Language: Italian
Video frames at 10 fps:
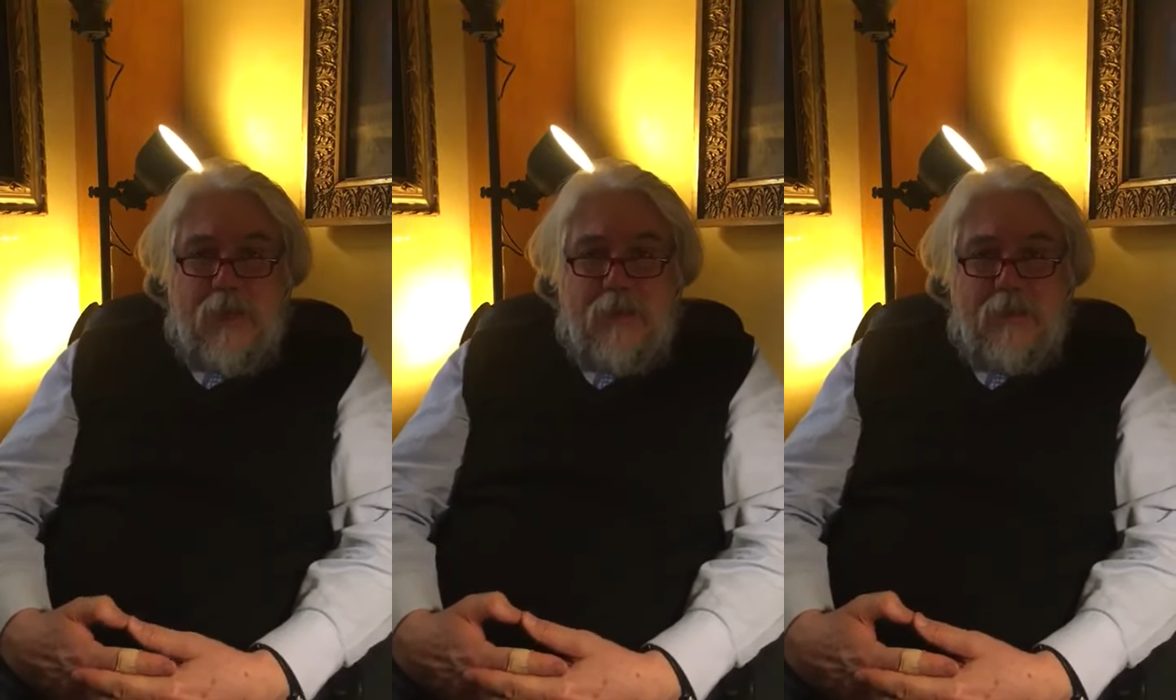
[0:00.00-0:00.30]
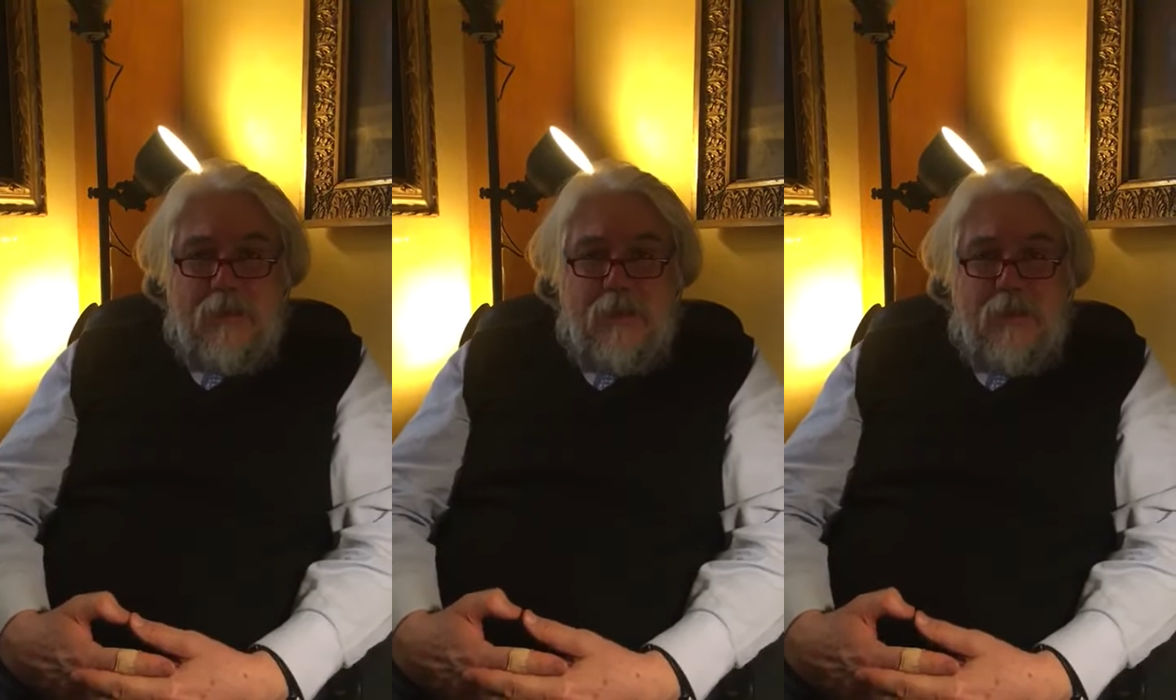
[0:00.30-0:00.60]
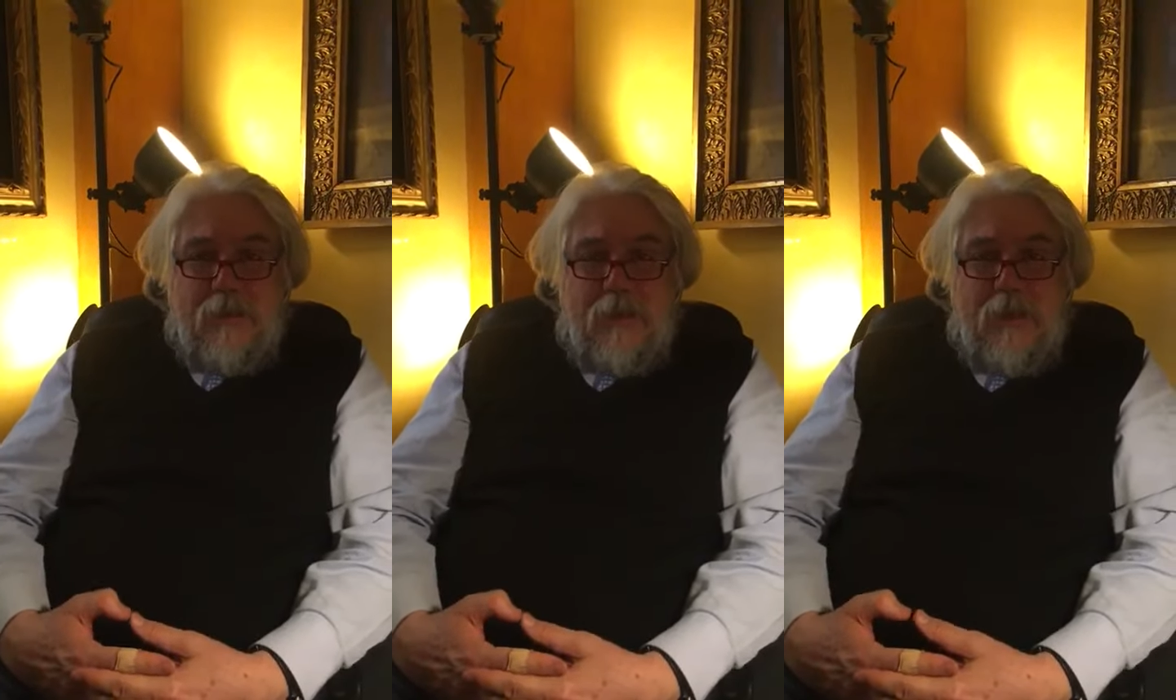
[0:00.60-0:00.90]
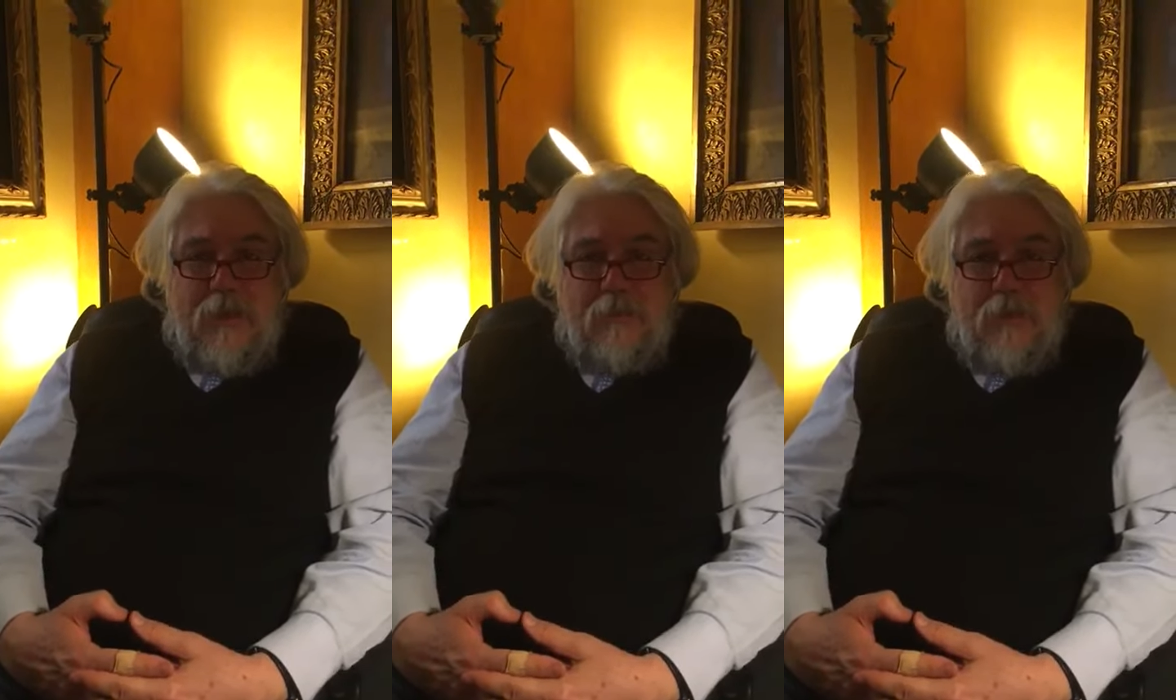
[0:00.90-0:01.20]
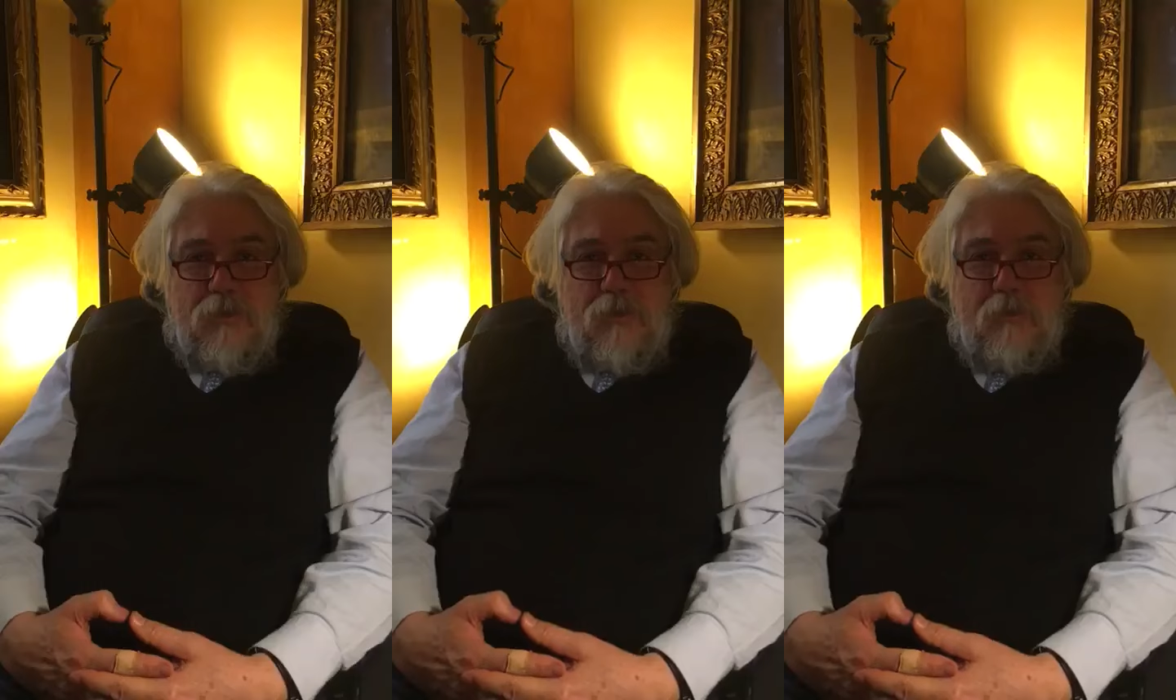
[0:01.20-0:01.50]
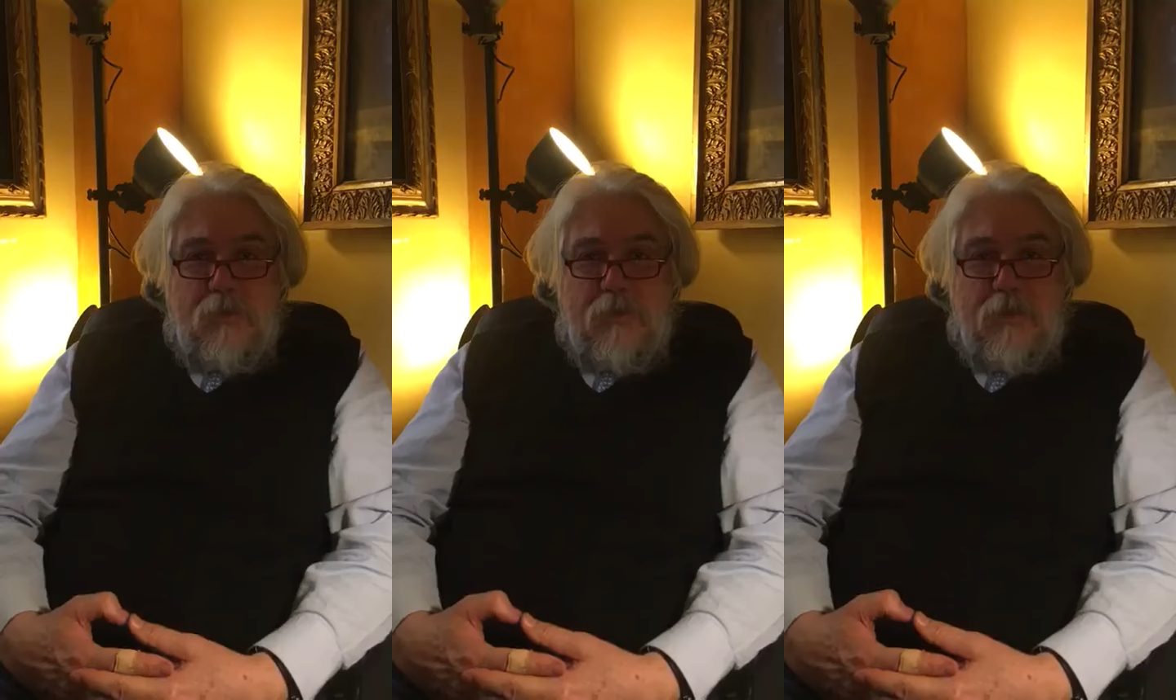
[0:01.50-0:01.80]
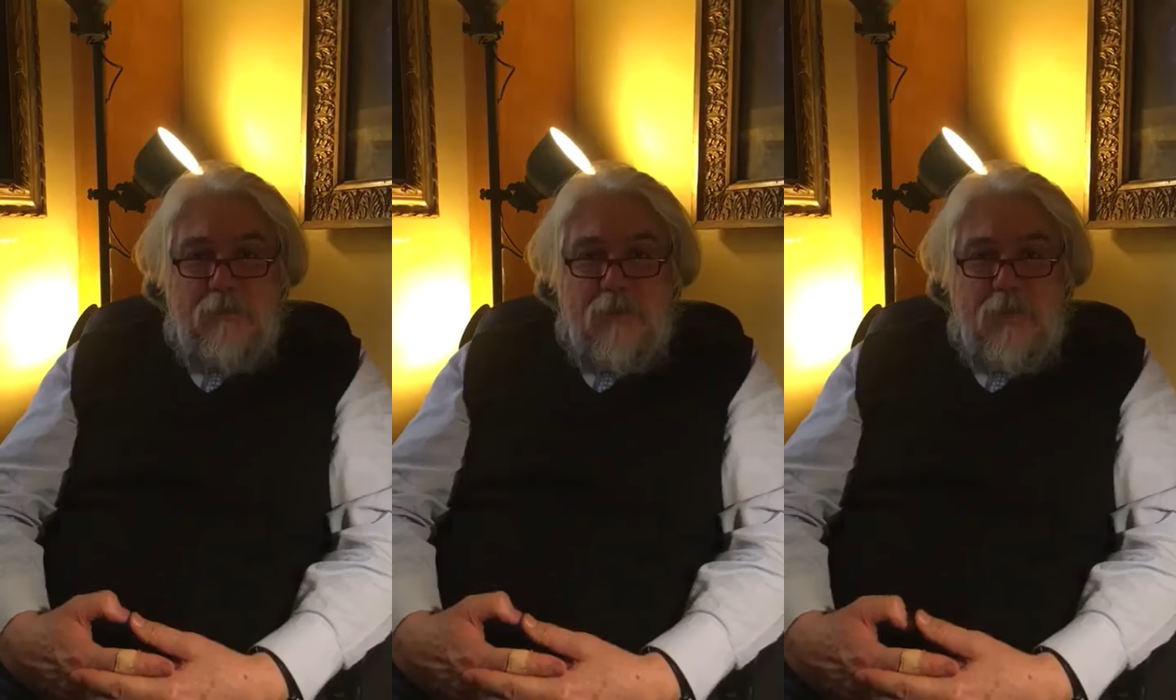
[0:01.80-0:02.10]
che critica l'Italia per la sua
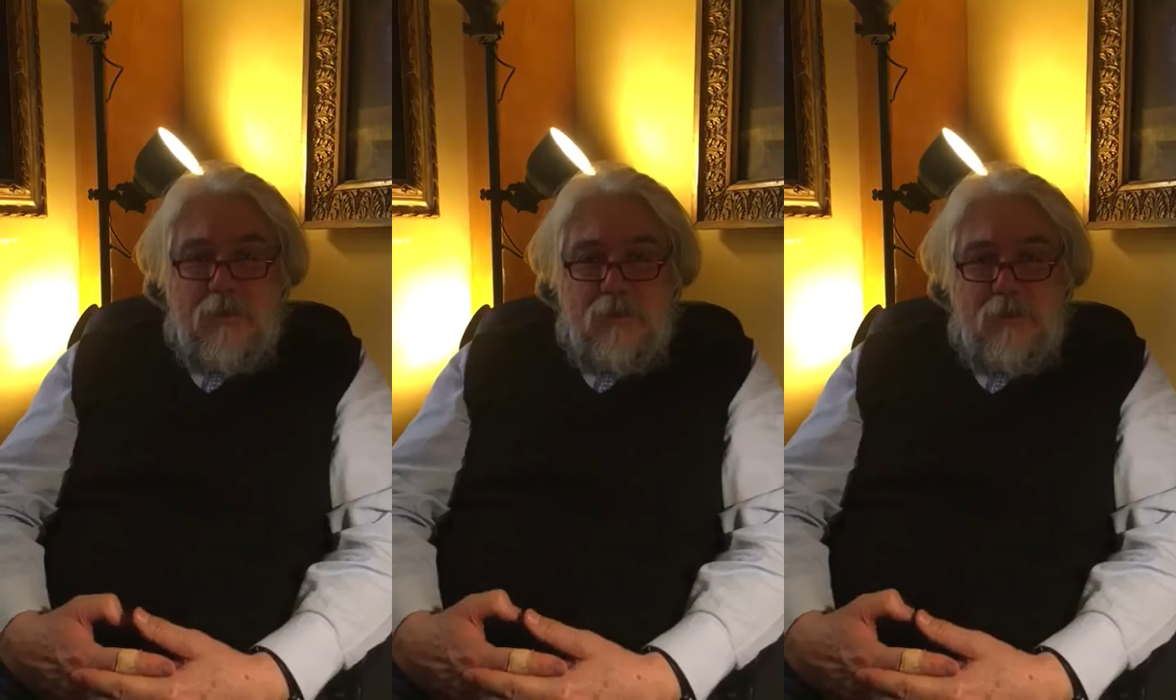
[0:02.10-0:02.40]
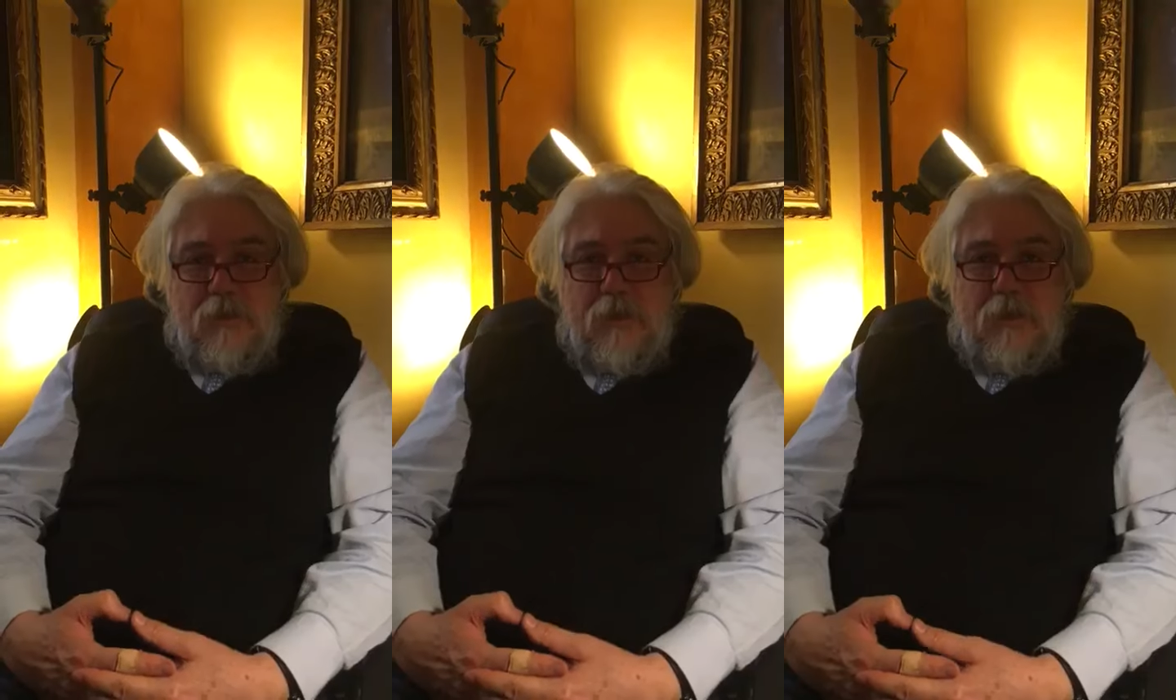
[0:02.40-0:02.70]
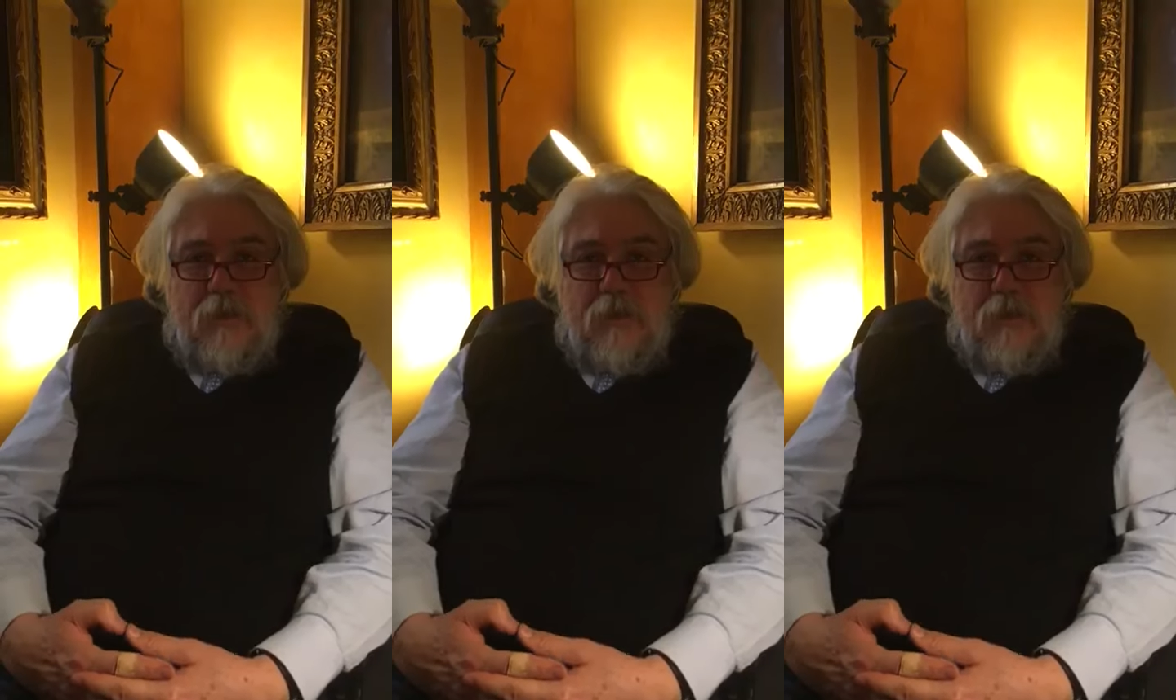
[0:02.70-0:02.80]
politica migratoria